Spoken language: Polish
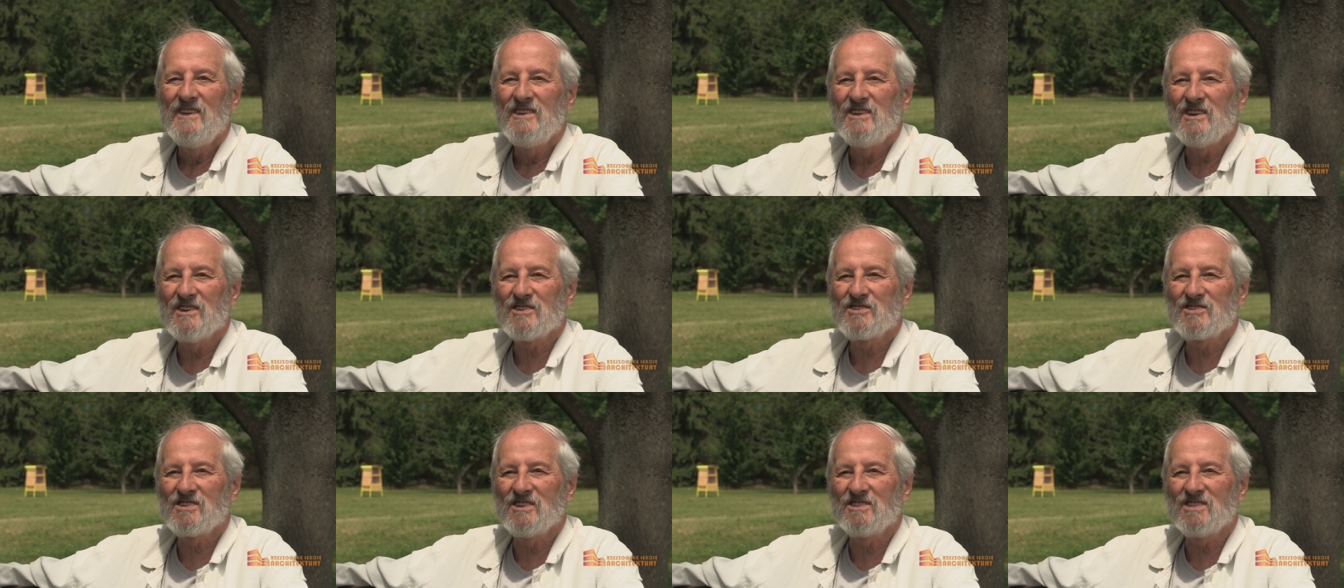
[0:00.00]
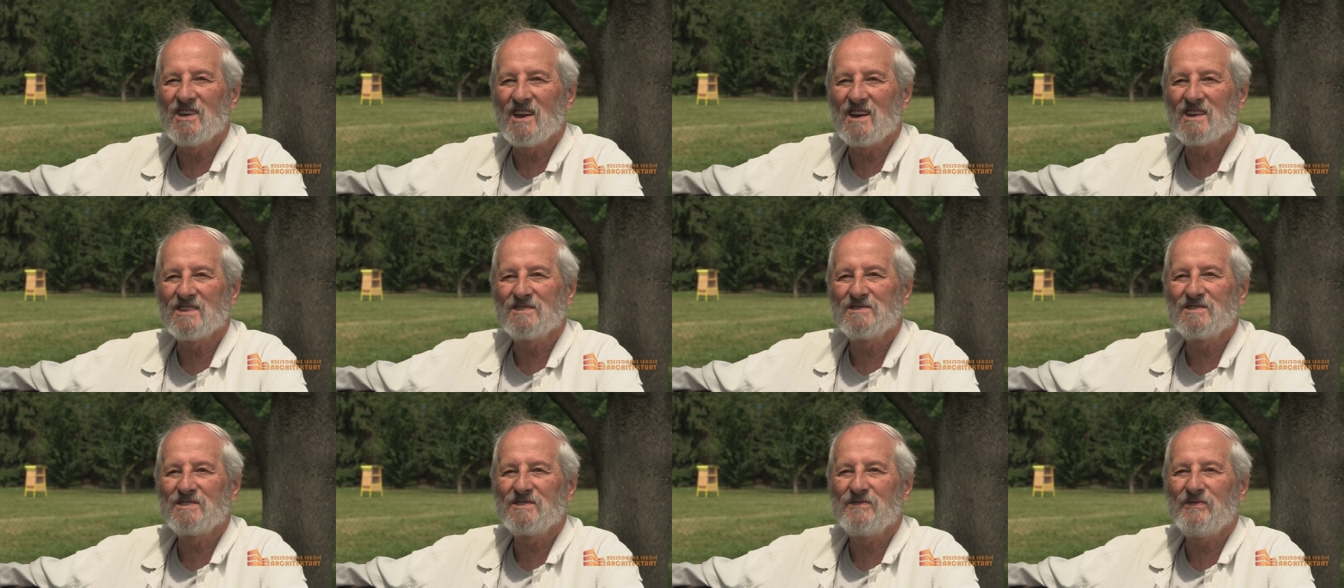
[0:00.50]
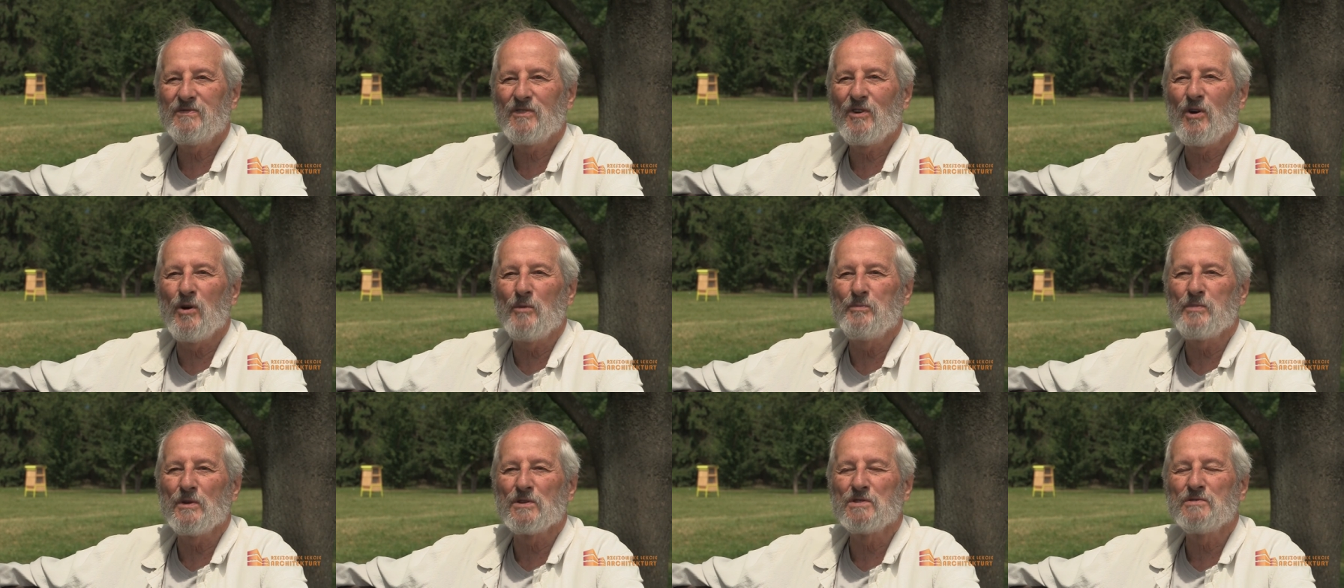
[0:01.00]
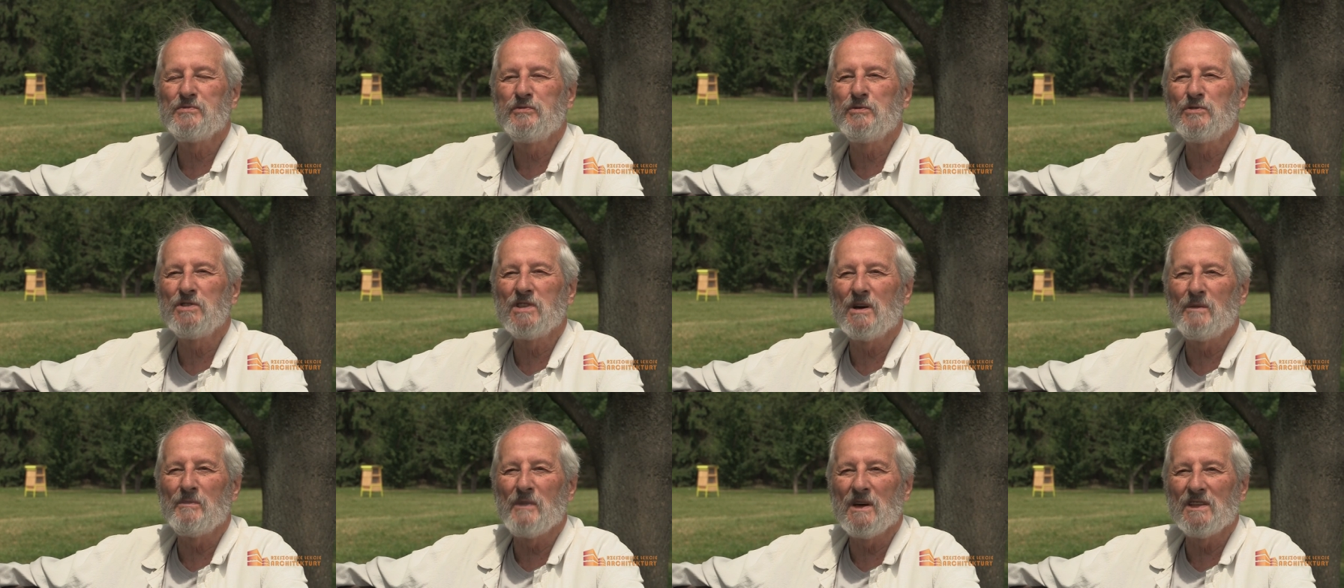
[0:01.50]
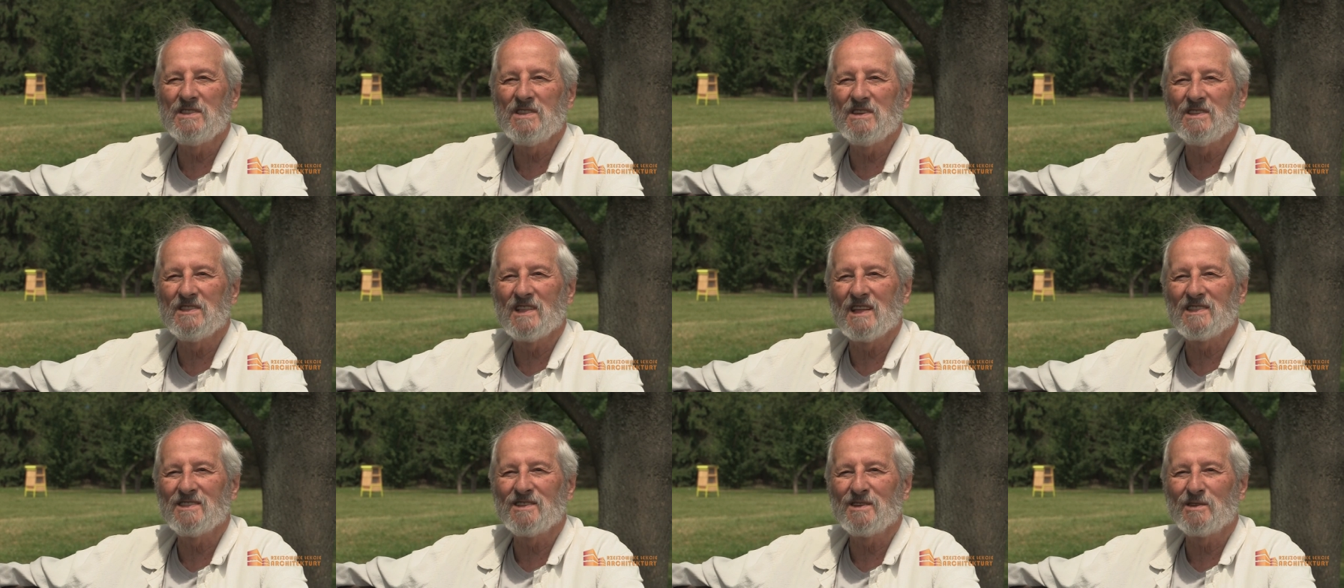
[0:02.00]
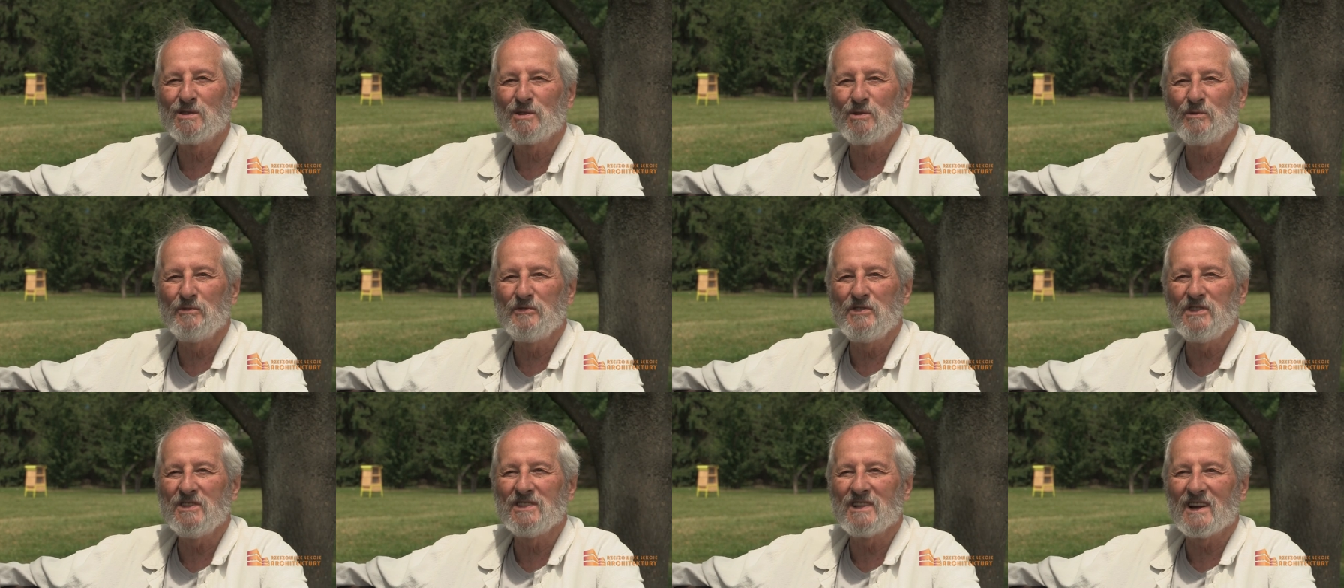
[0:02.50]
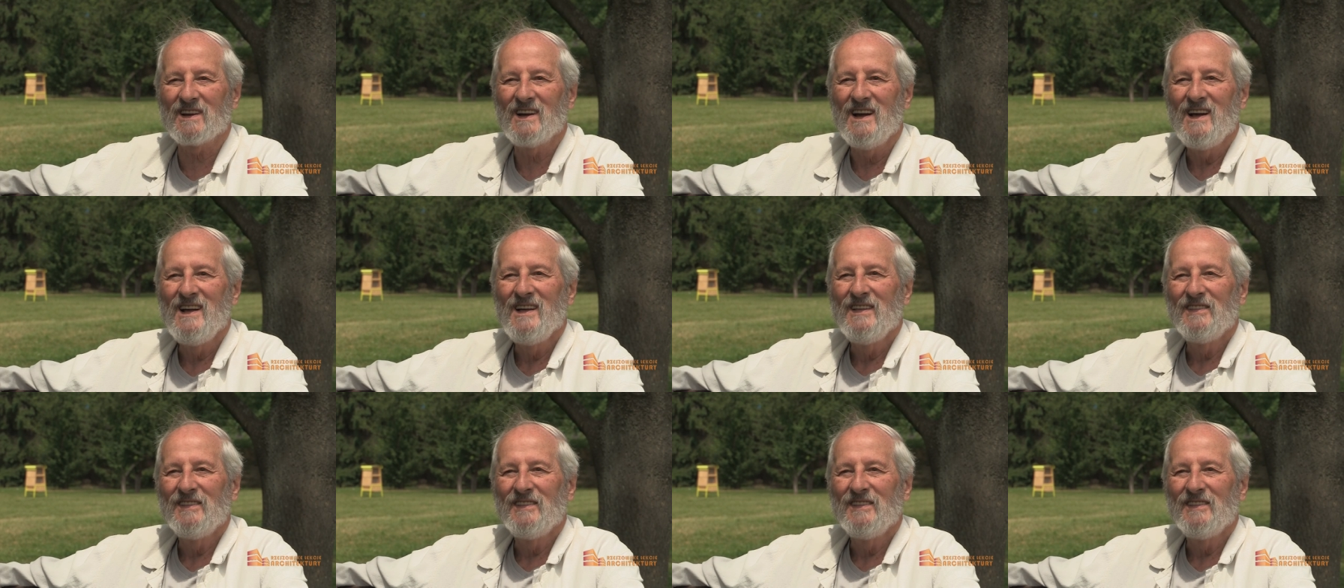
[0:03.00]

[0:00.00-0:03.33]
Jeszcze teraz kopiąc fundamenty na tych równinach